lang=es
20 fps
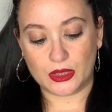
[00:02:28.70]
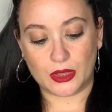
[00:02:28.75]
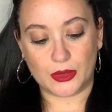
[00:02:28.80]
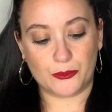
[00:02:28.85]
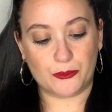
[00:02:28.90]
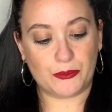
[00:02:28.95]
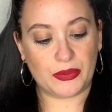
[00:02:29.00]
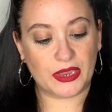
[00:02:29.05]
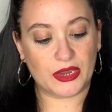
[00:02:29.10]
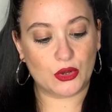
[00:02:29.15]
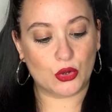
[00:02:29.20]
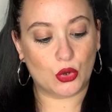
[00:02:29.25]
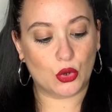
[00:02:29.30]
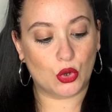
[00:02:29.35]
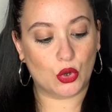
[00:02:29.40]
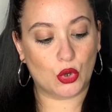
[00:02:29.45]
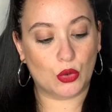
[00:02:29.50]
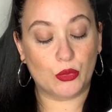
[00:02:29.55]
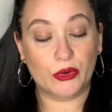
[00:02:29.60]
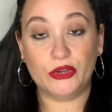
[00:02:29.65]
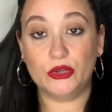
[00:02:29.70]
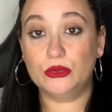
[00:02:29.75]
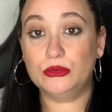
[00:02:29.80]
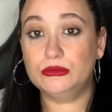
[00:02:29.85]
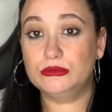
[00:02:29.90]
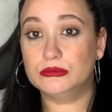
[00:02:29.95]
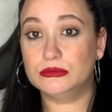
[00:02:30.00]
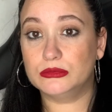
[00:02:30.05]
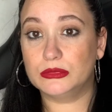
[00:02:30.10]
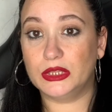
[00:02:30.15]
Pero bueno,
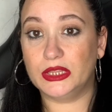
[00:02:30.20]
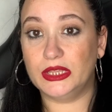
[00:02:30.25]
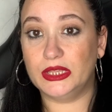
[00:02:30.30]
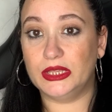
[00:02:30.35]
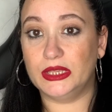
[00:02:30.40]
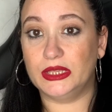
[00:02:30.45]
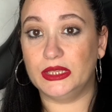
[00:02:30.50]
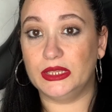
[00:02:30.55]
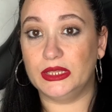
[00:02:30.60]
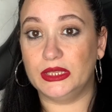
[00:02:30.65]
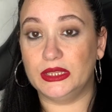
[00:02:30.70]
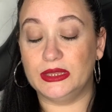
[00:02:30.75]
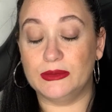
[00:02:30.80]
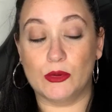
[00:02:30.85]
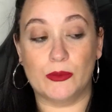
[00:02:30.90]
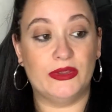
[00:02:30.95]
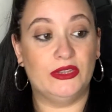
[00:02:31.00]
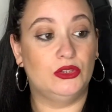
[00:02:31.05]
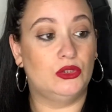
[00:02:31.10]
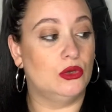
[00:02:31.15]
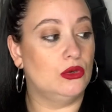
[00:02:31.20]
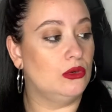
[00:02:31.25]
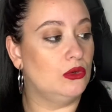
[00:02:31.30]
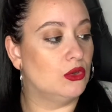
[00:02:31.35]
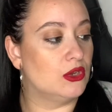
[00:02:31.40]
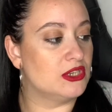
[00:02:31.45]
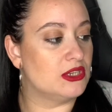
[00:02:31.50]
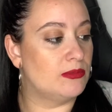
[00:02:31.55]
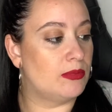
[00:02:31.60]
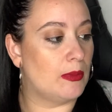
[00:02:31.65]
eh, de momento lo
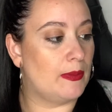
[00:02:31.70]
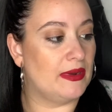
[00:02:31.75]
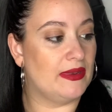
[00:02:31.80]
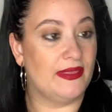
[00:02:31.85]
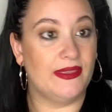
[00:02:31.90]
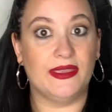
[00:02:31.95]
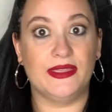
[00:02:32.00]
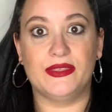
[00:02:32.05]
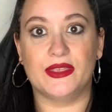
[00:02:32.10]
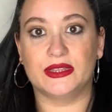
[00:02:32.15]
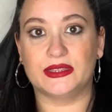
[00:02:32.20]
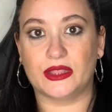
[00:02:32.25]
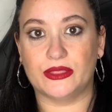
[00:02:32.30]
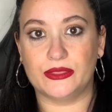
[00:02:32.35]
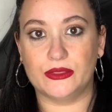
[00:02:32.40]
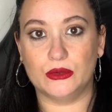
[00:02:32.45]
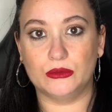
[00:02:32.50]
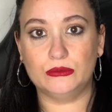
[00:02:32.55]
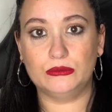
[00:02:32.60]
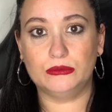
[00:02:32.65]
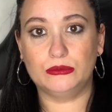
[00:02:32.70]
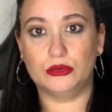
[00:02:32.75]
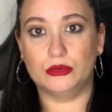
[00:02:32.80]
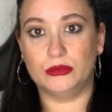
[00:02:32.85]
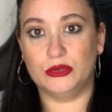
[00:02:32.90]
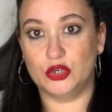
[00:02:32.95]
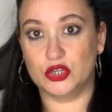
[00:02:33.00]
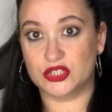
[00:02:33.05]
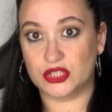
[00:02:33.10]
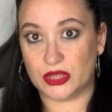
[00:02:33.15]
que es el papel de hidratación, pues me
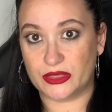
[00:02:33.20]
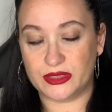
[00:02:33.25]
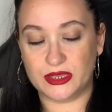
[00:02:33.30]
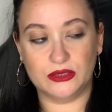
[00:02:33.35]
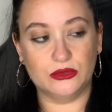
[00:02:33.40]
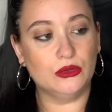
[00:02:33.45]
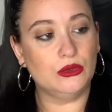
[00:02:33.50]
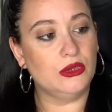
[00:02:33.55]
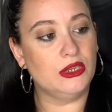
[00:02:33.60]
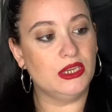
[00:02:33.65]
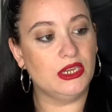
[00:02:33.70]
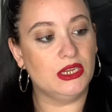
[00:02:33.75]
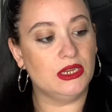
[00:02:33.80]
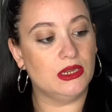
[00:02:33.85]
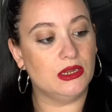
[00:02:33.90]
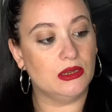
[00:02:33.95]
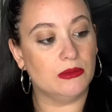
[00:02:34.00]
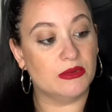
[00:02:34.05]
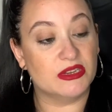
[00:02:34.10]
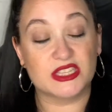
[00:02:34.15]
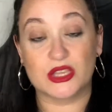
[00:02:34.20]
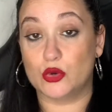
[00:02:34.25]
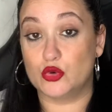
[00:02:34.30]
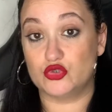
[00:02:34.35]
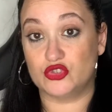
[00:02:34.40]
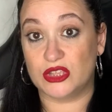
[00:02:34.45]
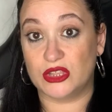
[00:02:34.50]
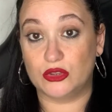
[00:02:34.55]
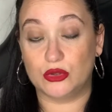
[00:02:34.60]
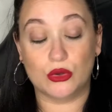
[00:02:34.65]
lo está haciendo y me está
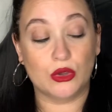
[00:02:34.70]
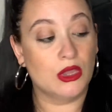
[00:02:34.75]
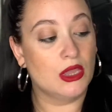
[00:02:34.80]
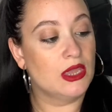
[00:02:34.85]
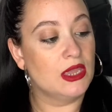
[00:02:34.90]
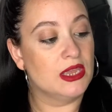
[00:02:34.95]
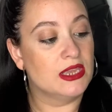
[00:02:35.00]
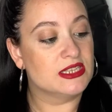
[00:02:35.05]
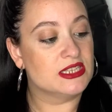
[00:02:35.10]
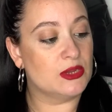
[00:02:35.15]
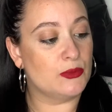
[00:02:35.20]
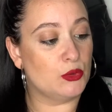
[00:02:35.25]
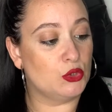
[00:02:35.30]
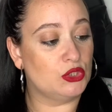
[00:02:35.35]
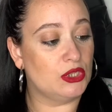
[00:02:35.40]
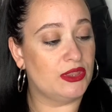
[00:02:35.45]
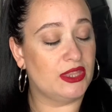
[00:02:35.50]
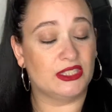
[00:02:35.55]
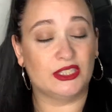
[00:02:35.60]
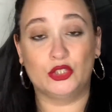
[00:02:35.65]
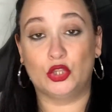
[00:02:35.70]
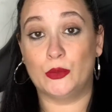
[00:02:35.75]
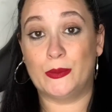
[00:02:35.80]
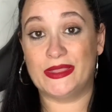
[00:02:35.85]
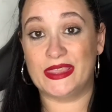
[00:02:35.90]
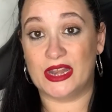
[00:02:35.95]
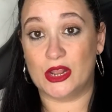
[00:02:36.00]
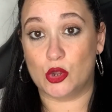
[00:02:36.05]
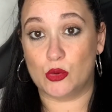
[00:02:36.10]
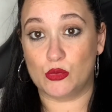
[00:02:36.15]
gustando. Se puede utilizar tanto de
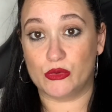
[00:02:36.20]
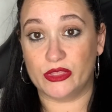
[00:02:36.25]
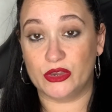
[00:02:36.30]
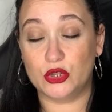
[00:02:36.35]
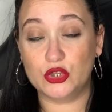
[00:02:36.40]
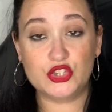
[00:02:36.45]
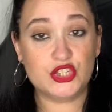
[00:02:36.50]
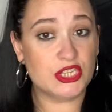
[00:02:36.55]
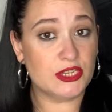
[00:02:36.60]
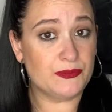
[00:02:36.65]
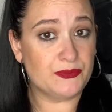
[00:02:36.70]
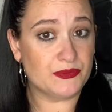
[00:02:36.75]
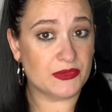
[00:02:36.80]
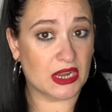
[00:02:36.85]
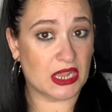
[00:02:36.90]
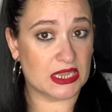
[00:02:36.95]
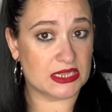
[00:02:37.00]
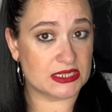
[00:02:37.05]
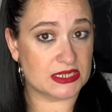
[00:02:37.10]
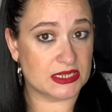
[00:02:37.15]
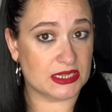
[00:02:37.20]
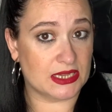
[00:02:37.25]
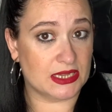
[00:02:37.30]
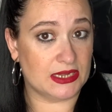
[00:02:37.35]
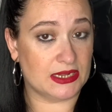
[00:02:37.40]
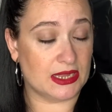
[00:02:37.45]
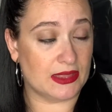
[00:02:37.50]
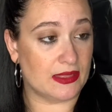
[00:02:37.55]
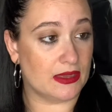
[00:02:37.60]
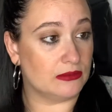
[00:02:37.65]
mañana como de noche, así que
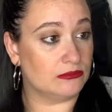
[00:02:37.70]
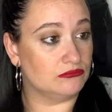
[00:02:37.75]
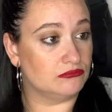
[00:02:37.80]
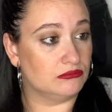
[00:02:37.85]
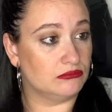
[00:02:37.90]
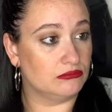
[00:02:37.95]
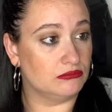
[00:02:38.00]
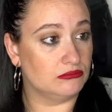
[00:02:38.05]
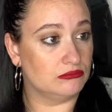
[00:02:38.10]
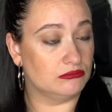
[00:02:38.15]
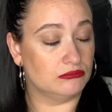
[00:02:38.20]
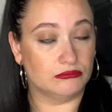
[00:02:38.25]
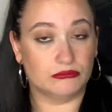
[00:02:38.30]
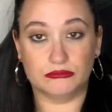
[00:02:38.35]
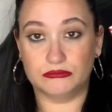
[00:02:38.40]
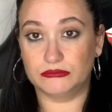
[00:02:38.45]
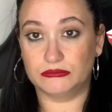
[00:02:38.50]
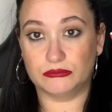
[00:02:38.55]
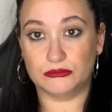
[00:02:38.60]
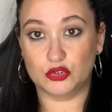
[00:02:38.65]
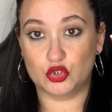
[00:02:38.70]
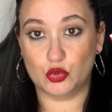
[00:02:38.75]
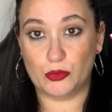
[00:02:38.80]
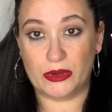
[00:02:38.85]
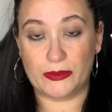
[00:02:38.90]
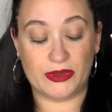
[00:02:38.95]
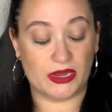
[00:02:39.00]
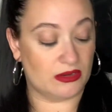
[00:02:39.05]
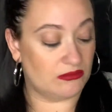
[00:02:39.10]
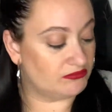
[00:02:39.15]
nada, súper
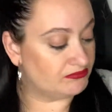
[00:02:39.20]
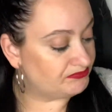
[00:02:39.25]
bien.